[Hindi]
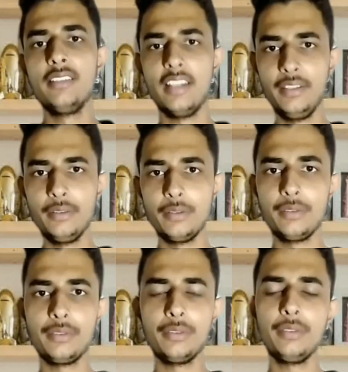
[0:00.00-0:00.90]
जय हिंद
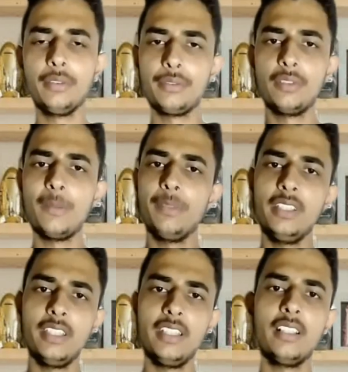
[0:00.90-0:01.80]
दोस्तों दोस्तों
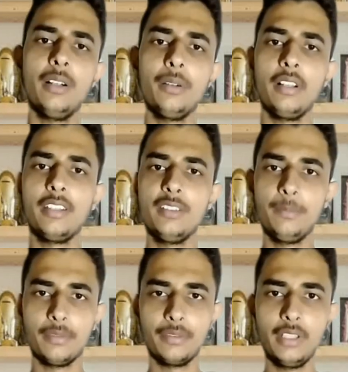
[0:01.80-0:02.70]
आपने देखा होगा कि जो
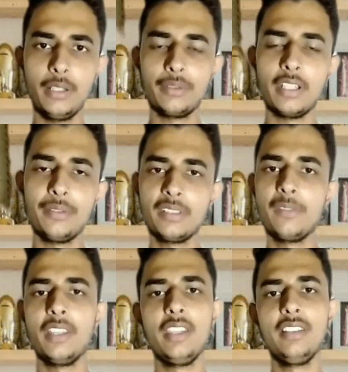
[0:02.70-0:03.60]
पौधा होता है उसके
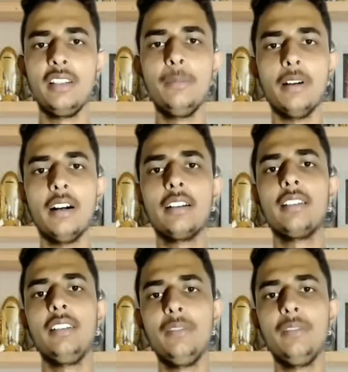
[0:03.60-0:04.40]
वृद्धिशील भाग